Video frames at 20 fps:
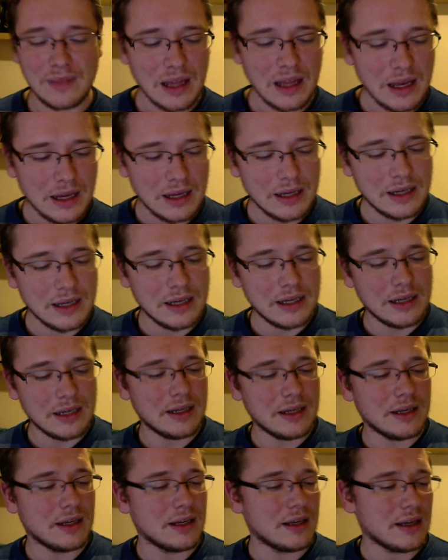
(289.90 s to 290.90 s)

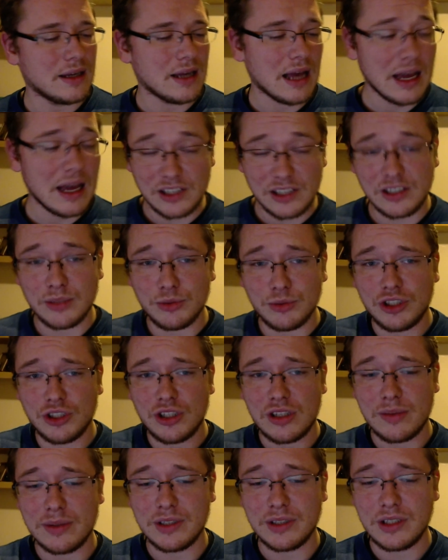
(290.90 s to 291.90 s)
Eee, a resztę musicie
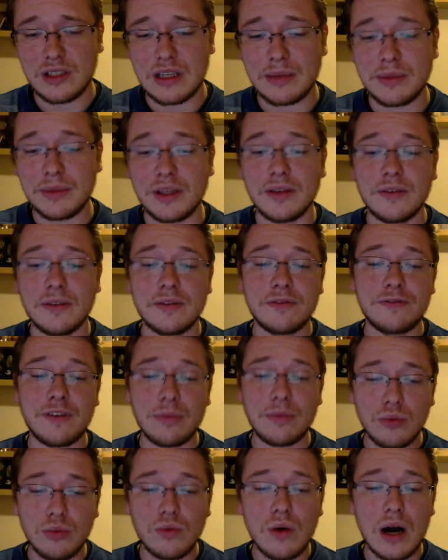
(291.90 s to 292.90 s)
zobaczyć sami.
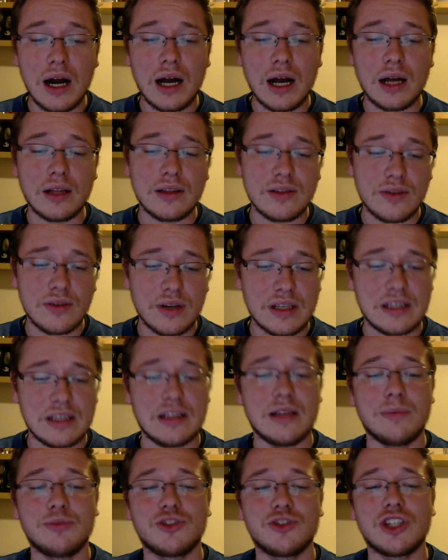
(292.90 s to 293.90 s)
Fabuła coraz
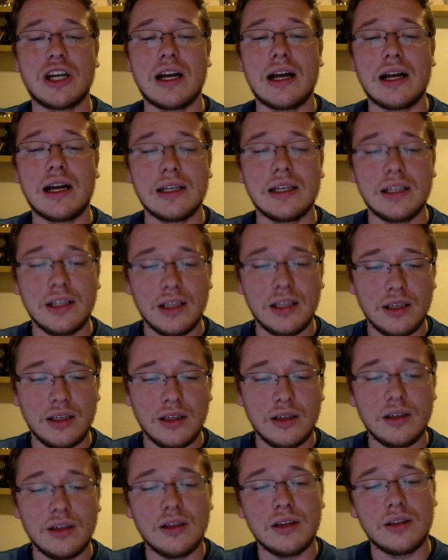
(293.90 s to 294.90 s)
lepsza
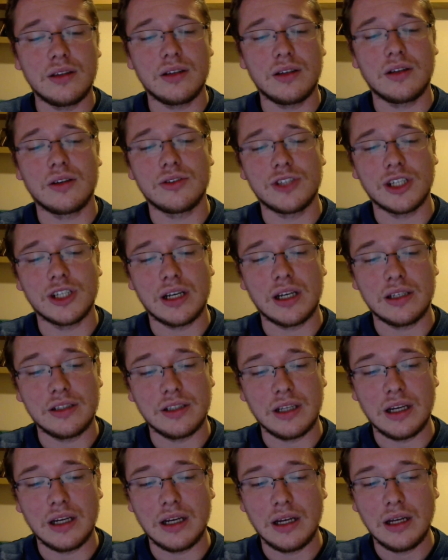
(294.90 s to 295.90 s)
i, i tylko czekać
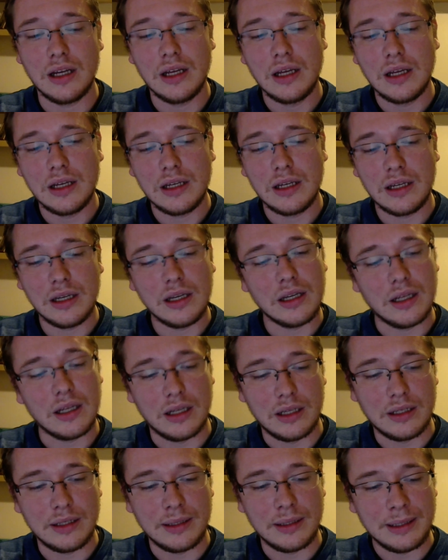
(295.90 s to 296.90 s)
na, eee,
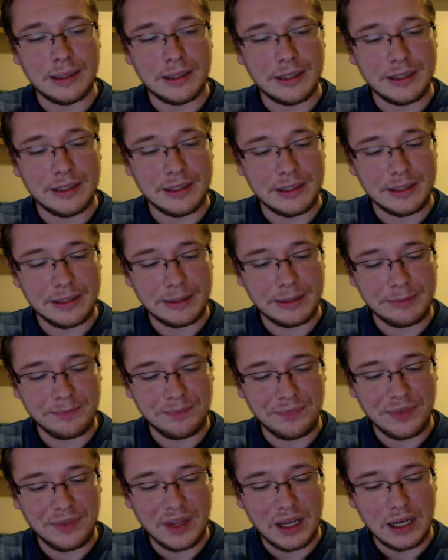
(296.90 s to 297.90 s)

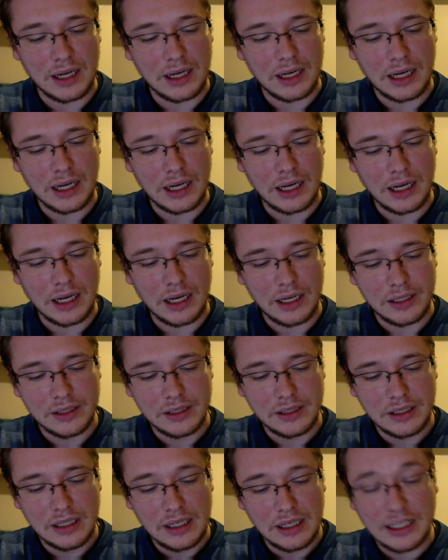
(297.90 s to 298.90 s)
na
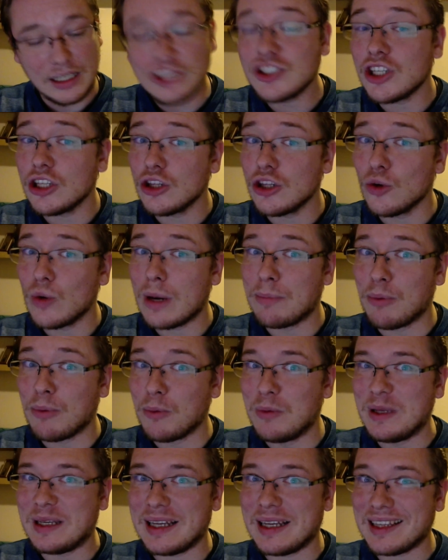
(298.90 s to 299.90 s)
jedną
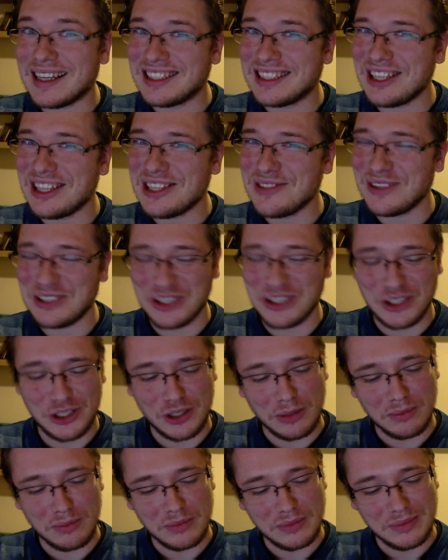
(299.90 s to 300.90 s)
Republikę, tak się nazywa trzeci
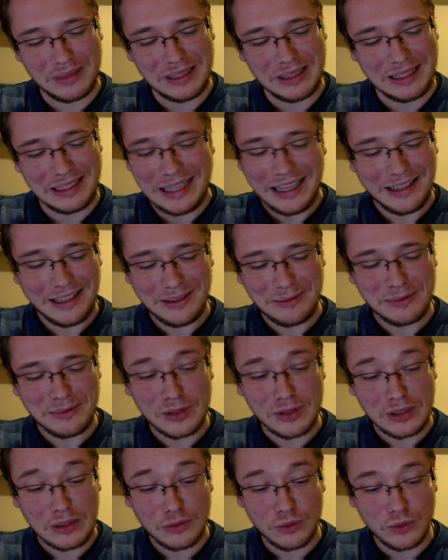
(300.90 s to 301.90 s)
tom.
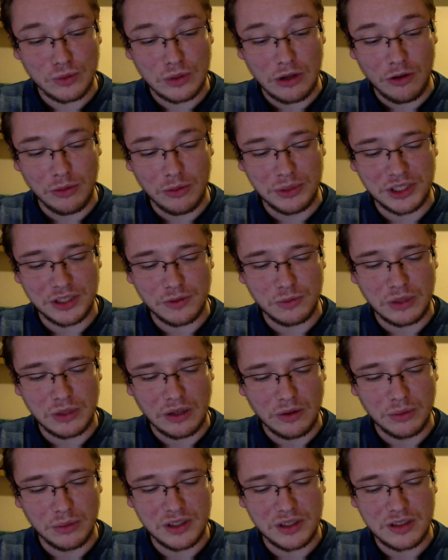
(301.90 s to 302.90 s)
Udało mi się,
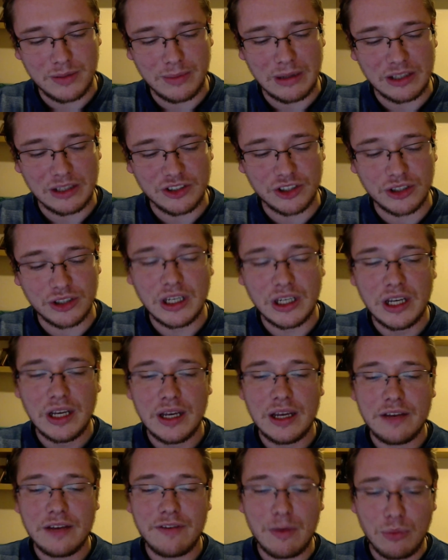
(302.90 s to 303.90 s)
udało mi się zobaczyć.
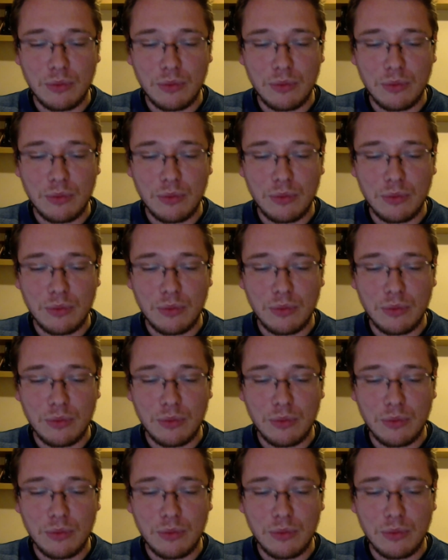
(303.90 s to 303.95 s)
Fabuła